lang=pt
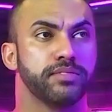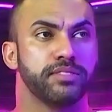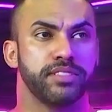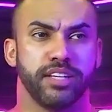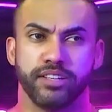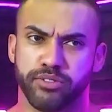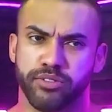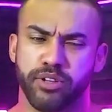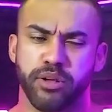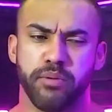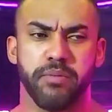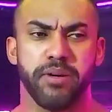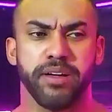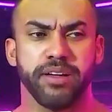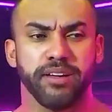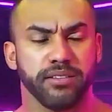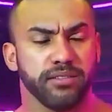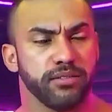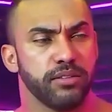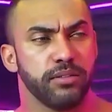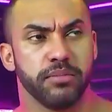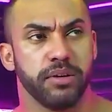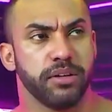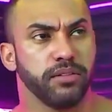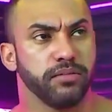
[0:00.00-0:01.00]
Aceitou bem,
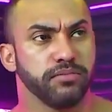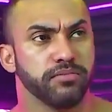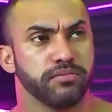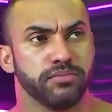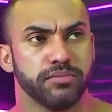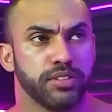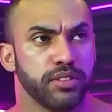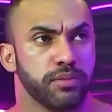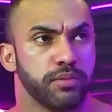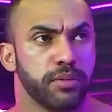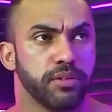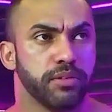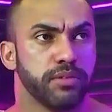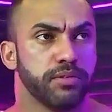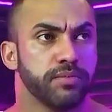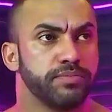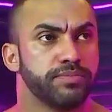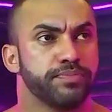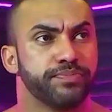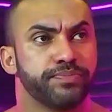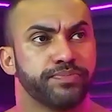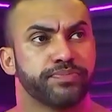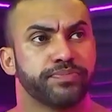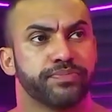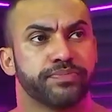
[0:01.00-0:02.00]
normal, irmão.
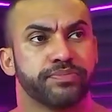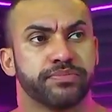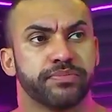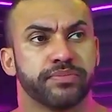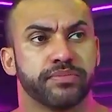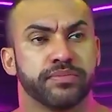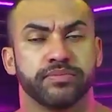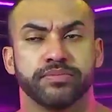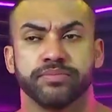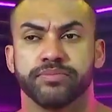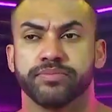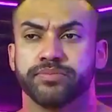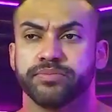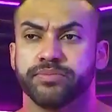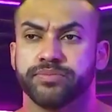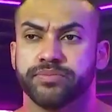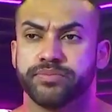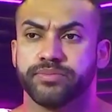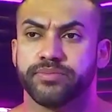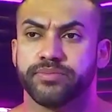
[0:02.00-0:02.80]
Isso aí, gente, porque é